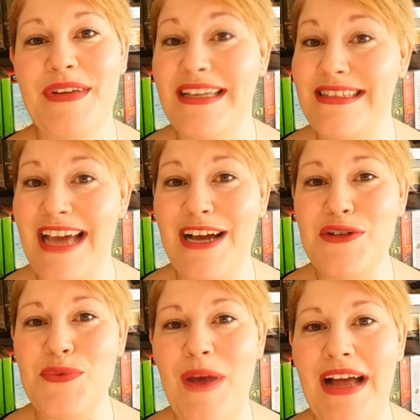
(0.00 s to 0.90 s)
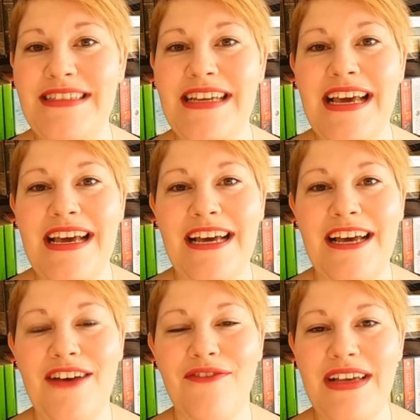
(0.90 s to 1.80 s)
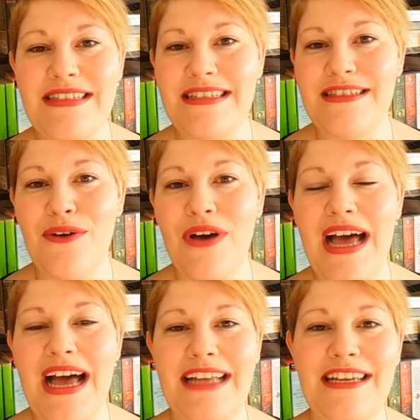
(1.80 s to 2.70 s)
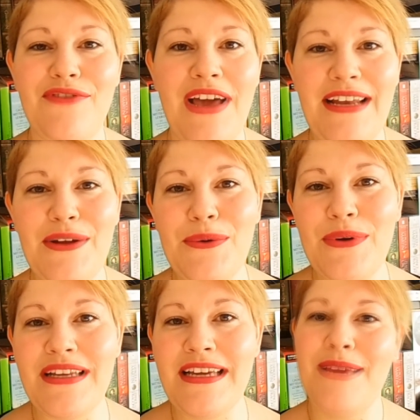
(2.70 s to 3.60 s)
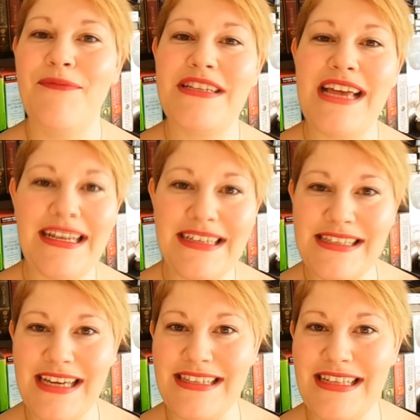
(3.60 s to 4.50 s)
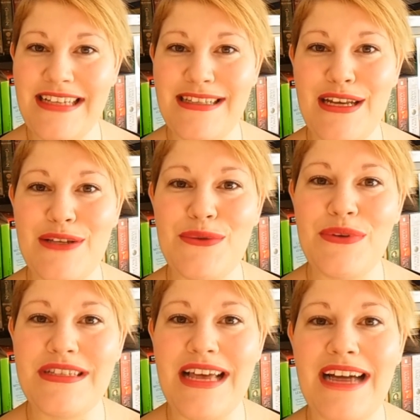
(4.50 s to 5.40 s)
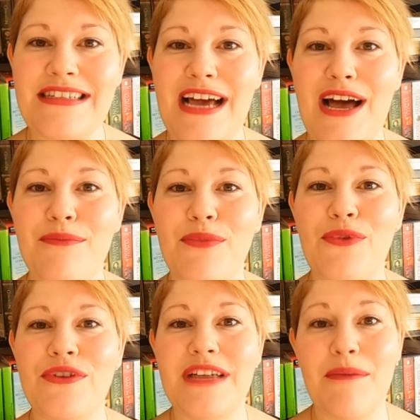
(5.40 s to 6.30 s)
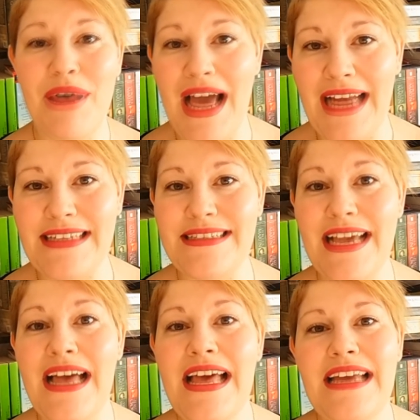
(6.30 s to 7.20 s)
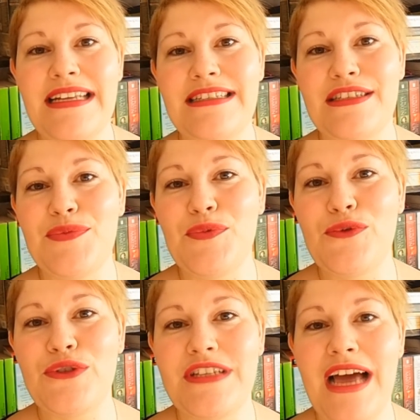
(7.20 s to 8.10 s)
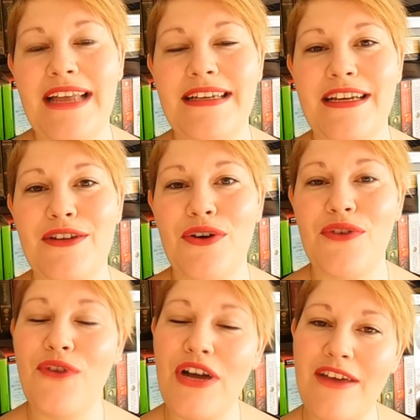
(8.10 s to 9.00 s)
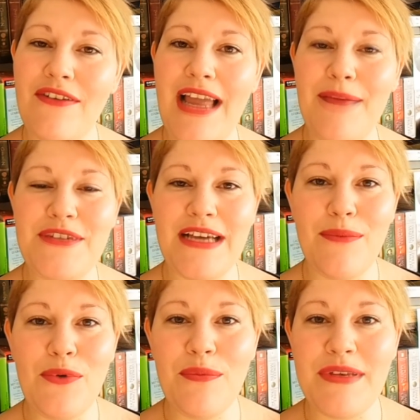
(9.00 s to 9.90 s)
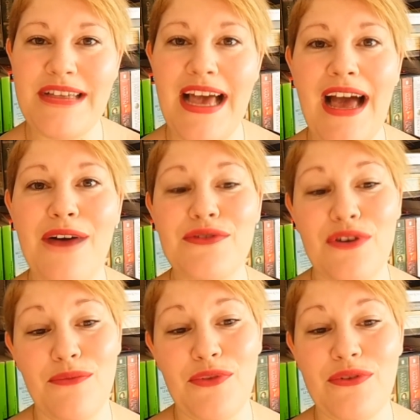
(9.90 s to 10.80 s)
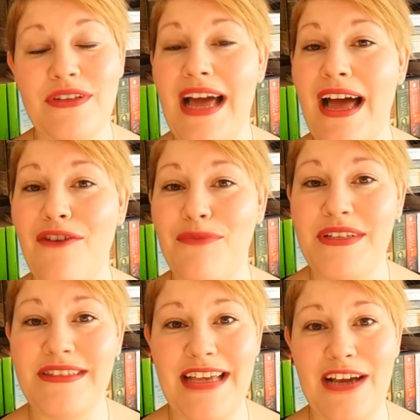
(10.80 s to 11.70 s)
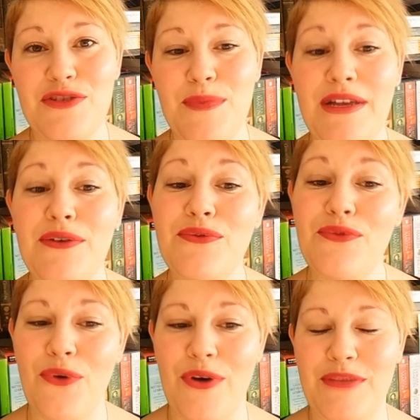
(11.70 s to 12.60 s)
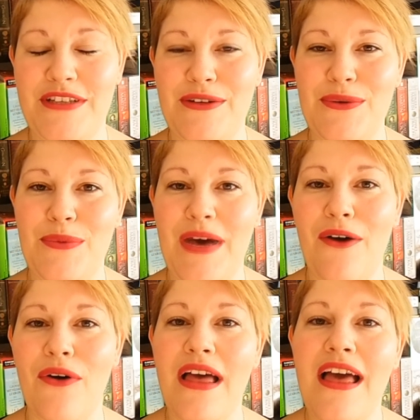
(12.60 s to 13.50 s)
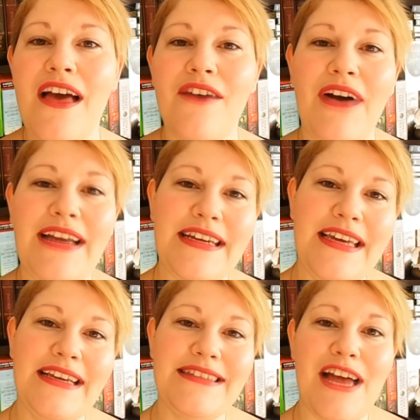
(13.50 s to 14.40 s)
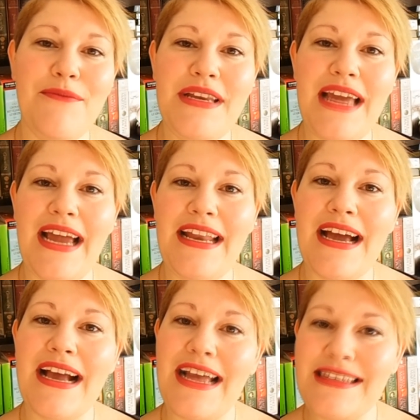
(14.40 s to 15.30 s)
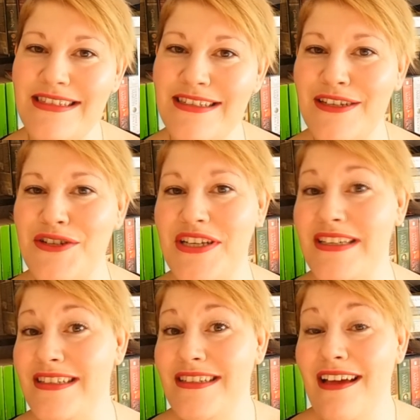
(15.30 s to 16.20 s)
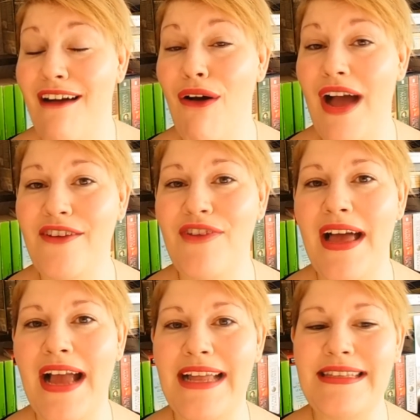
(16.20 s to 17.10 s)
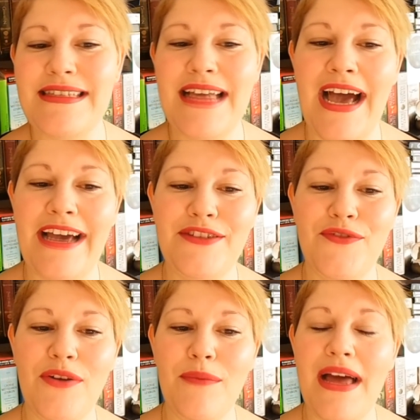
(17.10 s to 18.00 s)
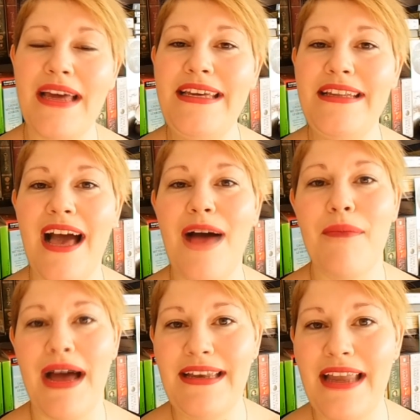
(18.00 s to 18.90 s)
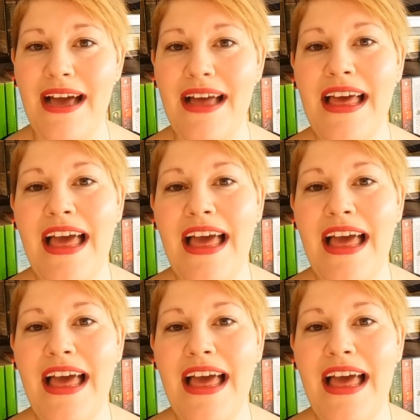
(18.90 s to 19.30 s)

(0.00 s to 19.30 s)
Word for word: Bin jetzt sehr gespannt, äh, was es noch an Veränderungen gibt, was andere Testleser dazu gesagt haben und geplant ist ja, dass das Buch dann noch vor der Leipziger Buchmesse herauskommt und darauf bin ich sehr gespannt und freue mich darüber auch. Weiter ging es dann mit einer Katzengeschichte, die auch einfach Katzen heißt, von Marina Mander.